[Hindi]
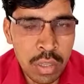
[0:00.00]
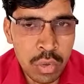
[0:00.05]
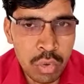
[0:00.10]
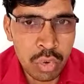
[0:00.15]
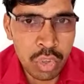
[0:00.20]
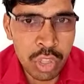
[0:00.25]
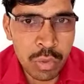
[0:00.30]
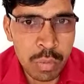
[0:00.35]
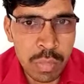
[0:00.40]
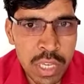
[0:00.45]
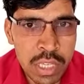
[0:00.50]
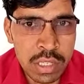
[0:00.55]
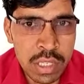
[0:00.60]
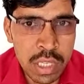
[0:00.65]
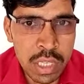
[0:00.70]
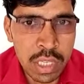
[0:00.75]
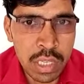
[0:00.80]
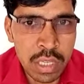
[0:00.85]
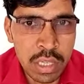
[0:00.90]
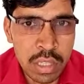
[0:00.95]
कुछ
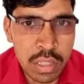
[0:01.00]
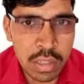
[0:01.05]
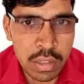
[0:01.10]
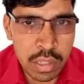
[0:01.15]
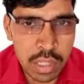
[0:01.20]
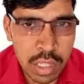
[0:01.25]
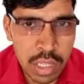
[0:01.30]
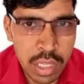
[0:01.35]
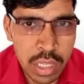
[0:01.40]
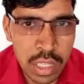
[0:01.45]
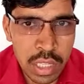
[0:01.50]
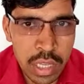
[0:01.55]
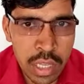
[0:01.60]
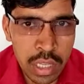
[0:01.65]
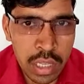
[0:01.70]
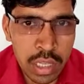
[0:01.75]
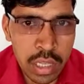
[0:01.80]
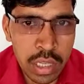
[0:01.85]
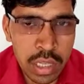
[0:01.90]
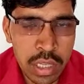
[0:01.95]
पैसे दिए
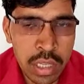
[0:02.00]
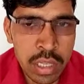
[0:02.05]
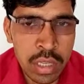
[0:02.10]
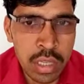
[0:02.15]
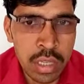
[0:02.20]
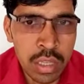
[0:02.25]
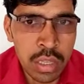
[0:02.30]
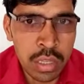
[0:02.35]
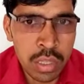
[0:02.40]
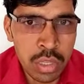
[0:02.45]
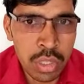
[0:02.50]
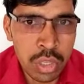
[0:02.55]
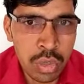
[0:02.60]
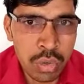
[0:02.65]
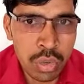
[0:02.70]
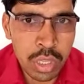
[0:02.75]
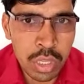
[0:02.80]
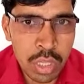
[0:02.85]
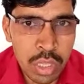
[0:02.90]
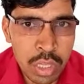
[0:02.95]
जाएंगे
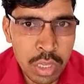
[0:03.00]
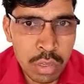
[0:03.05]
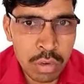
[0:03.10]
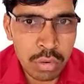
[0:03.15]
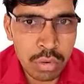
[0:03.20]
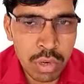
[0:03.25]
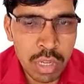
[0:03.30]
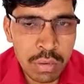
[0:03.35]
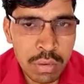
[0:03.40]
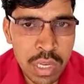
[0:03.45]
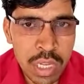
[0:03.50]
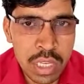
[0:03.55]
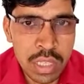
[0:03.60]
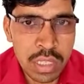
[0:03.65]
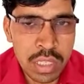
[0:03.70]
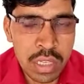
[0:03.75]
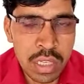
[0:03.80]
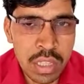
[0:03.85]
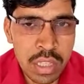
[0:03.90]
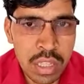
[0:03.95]
क्योंकि कोरोना
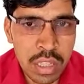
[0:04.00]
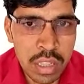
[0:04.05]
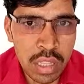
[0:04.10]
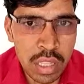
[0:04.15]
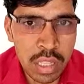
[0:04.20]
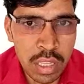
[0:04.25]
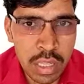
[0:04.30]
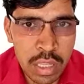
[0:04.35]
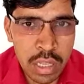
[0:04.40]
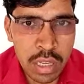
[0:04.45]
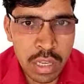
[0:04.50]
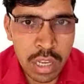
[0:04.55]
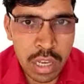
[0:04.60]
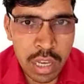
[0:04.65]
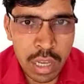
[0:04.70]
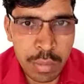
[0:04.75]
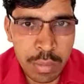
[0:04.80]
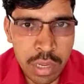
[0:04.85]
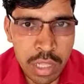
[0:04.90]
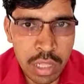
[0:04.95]
वायरस के चलते
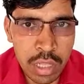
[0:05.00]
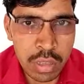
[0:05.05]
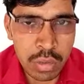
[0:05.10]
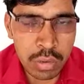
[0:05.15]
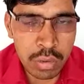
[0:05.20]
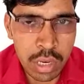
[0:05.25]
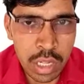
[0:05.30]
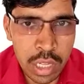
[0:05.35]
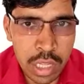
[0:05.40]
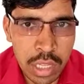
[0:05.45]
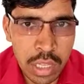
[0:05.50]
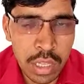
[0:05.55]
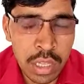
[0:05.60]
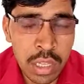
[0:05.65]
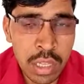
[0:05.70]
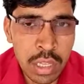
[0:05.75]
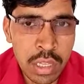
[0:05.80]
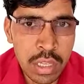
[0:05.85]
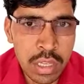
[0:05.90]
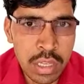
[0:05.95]
काम नहीं हो रहा है
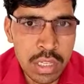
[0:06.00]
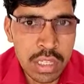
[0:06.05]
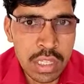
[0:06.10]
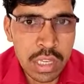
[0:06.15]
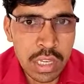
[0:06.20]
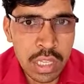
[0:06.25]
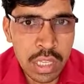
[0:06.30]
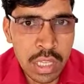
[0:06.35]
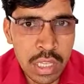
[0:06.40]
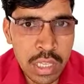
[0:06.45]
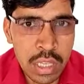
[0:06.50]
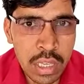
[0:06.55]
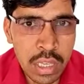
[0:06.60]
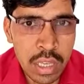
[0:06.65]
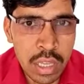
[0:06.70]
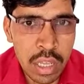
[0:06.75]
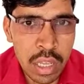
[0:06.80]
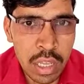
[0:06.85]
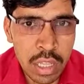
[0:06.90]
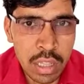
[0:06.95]
इसलिए
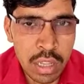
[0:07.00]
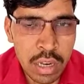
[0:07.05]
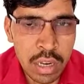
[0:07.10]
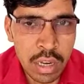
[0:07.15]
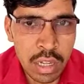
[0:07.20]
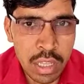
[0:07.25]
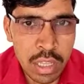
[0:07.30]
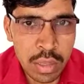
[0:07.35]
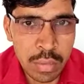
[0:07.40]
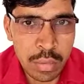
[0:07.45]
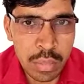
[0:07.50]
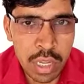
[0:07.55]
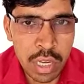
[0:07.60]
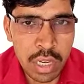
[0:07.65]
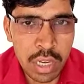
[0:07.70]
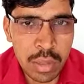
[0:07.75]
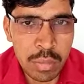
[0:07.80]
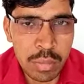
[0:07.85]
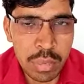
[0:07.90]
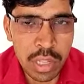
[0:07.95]
आदरणीय
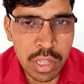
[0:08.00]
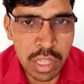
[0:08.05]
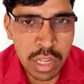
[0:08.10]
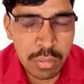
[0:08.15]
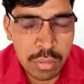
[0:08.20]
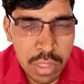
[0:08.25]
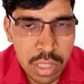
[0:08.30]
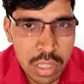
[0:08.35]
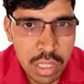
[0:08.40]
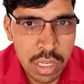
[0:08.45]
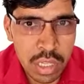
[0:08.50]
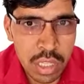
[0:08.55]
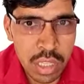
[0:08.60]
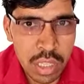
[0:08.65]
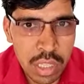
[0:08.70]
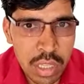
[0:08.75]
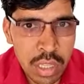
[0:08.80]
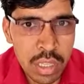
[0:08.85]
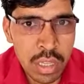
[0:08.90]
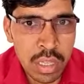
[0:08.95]
माननीय प्रधानमंत्री
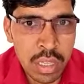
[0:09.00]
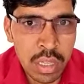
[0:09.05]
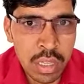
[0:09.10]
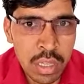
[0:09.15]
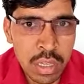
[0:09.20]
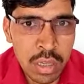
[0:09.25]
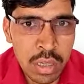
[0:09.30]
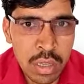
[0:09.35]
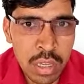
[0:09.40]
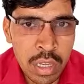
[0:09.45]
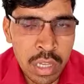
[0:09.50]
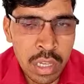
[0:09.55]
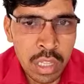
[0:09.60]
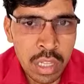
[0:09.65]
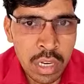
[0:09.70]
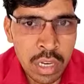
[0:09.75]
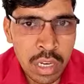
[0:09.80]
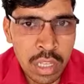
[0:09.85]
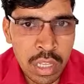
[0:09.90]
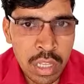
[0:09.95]
जी
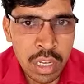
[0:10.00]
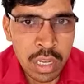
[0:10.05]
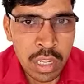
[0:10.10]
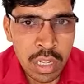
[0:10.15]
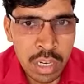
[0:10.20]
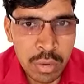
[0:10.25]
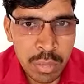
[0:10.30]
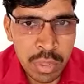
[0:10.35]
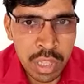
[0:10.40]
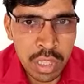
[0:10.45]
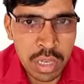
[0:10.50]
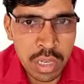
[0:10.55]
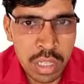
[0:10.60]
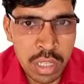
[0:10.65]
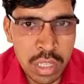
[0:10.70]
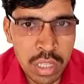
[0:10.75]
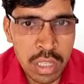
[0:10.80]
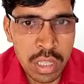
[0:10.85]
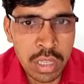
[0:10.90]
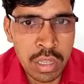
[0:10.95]
आदरणीय रेल मंत्री
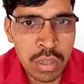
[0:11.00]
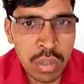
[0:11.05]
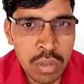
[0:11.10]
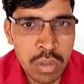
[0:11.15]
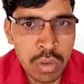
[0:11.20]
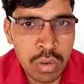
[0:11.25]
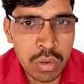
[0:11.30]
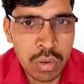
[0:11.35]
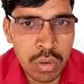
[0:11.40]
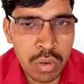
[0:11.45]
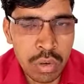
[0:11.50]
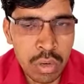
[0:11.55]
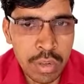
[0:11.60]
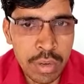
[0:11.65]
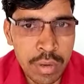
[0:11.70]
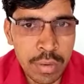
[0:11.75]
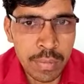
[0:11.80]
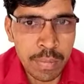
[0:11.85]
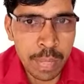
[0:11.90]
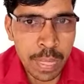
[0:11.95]
जी और